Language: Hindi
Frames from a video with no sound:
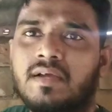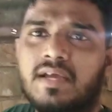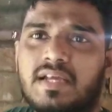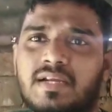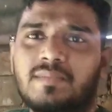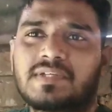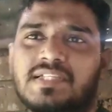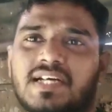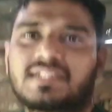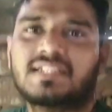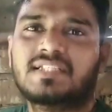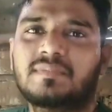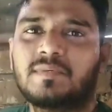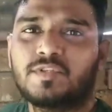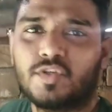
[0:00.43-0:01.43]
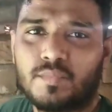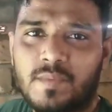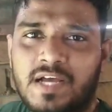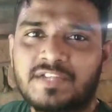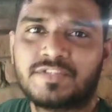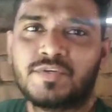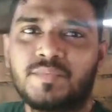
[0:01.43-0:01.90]
हे नमस्कार दर्शक बंधु
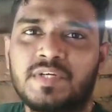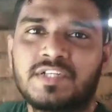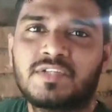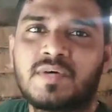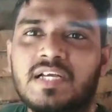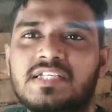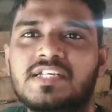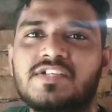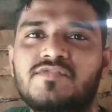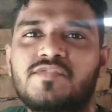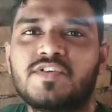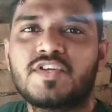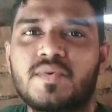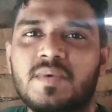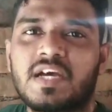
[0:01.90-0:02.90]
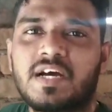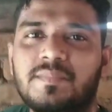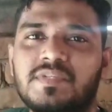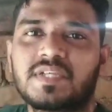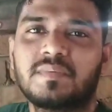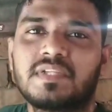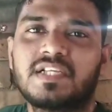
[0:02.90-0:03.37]
मैं सोमेन तो आज की इस वीडियो में
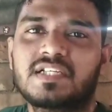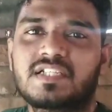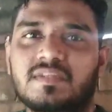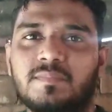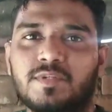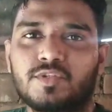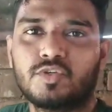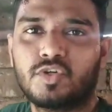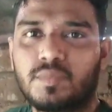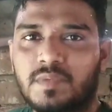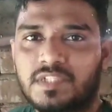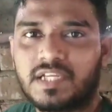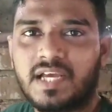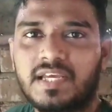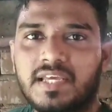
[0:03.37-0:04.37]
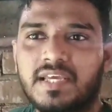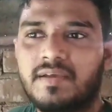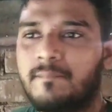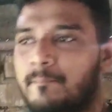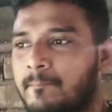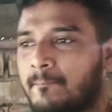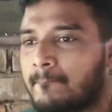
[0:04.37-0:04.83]
आप सभी दर्शक बंधुओं को
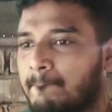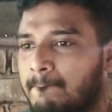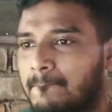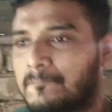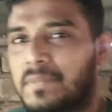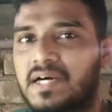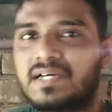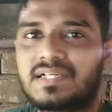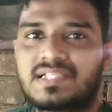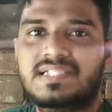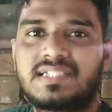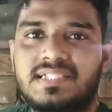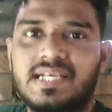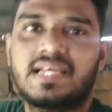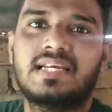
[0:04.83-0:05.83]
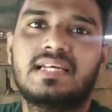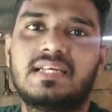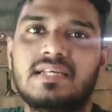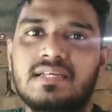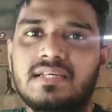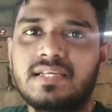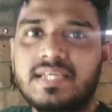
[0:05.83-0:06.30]
बताएंगे बर्ड
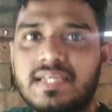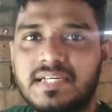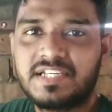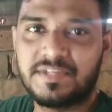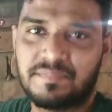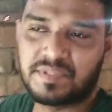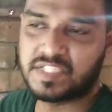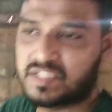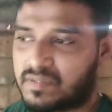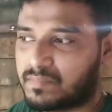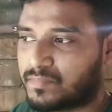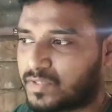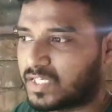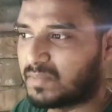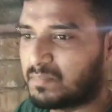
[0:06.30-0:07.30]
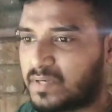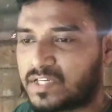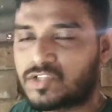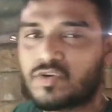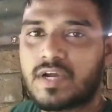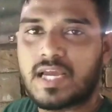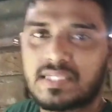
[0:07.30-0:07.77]
सेलिंग टिप्स मतलब
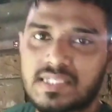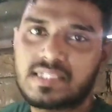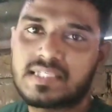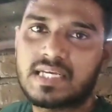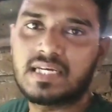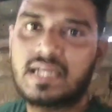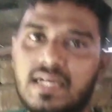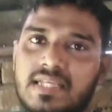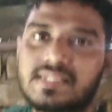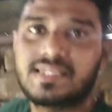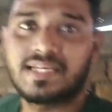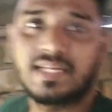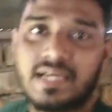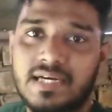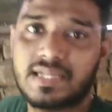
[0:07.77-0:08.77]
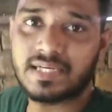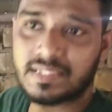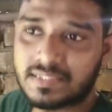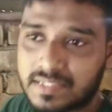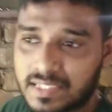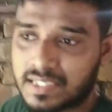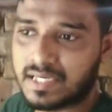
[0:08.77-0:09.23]
बर्ड्स को कैसे सेल करें सेल करने
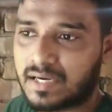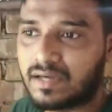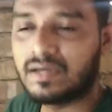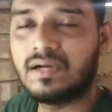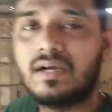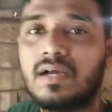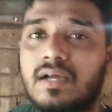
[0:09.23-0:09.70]
का तरीका